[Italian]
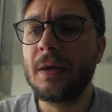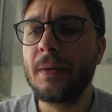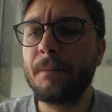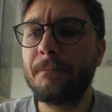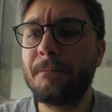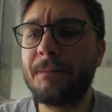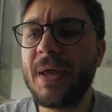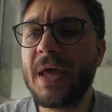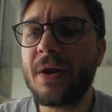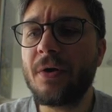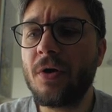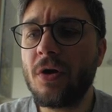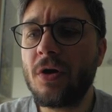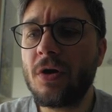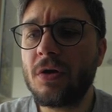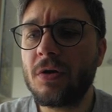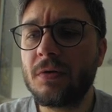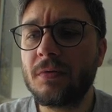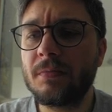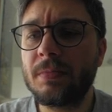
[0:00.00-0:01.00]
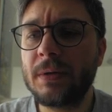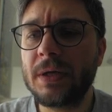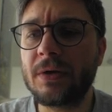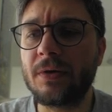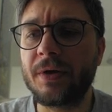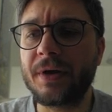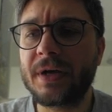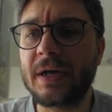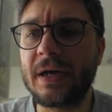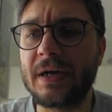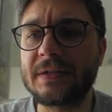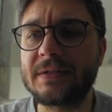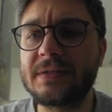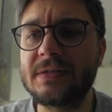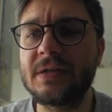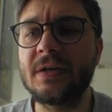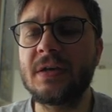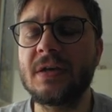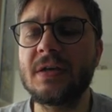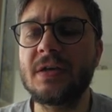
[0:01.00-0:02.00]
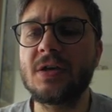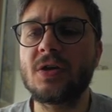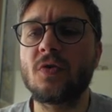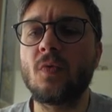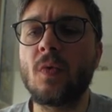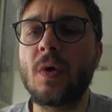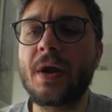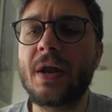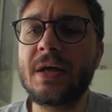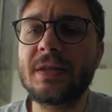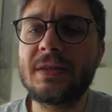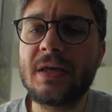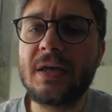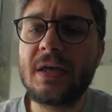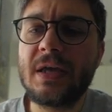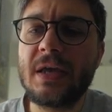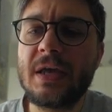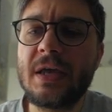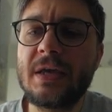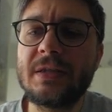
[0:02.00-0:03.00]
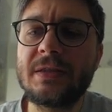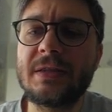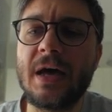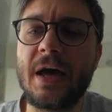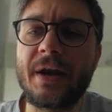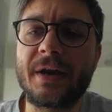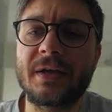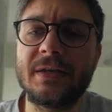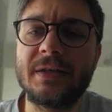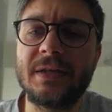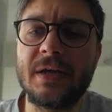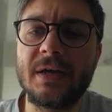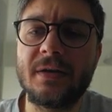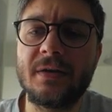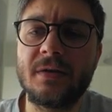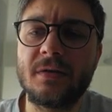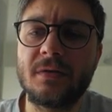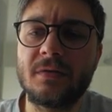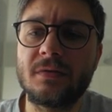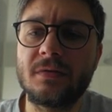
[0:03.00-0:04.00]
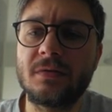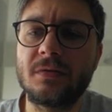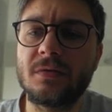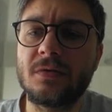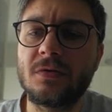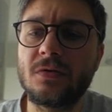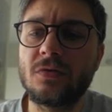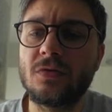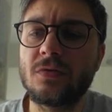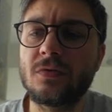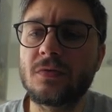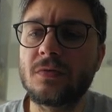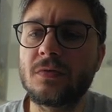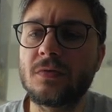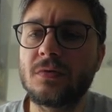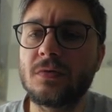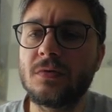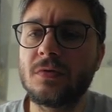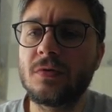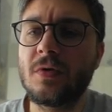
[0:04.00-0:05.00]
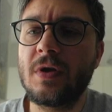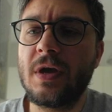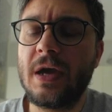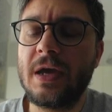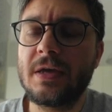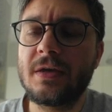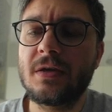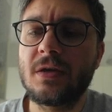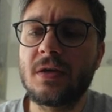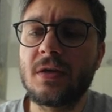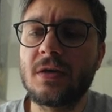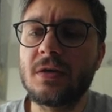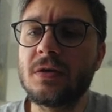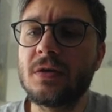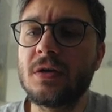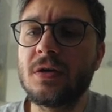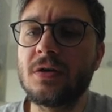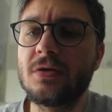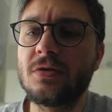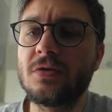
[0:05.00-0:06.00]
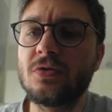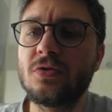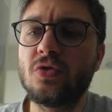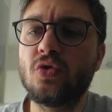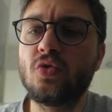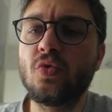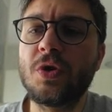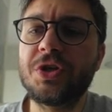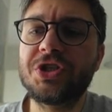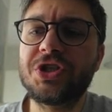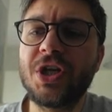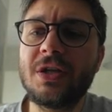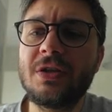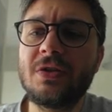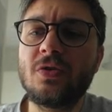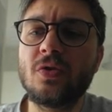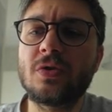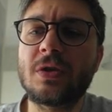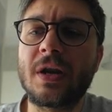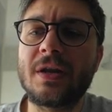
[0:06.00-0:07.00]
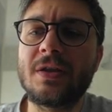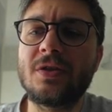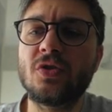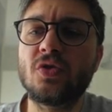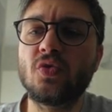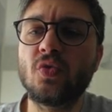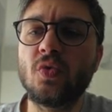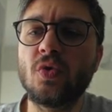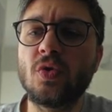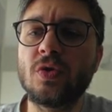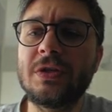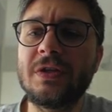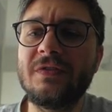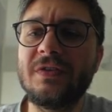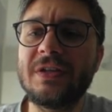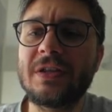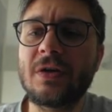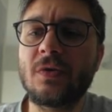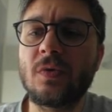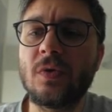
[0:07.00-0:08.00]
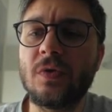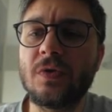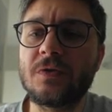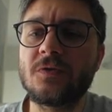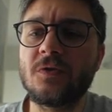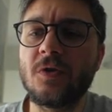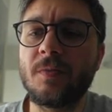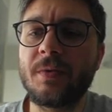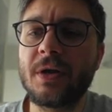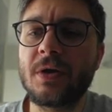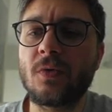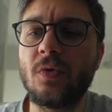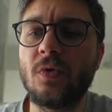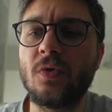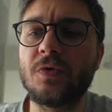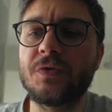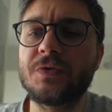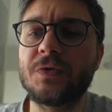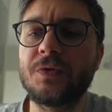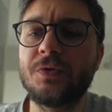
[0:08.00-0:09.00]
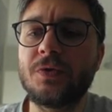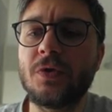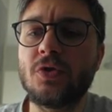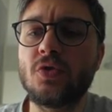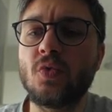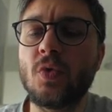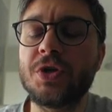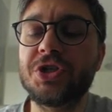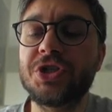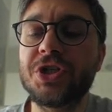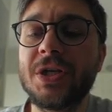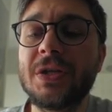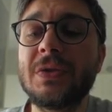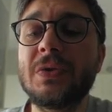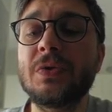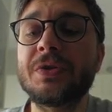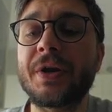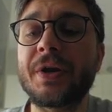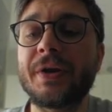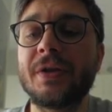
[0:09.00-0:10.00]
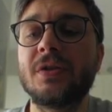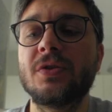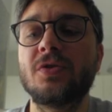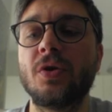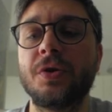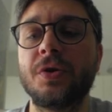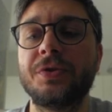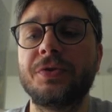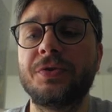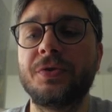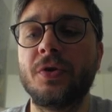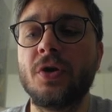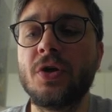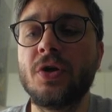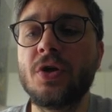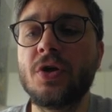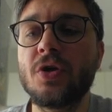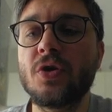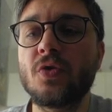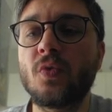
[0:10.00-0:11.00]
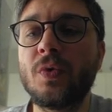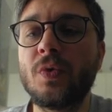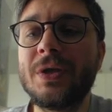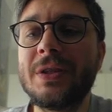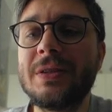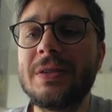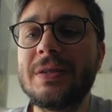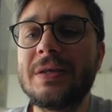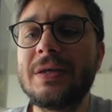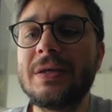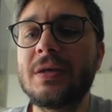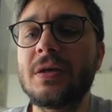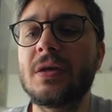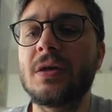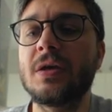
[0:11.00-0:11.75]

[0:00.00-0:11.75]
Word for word: Però, però ragazzi, guardate i Darknian, ok? 231 di vita quello sopra e quello sotto 238, quindi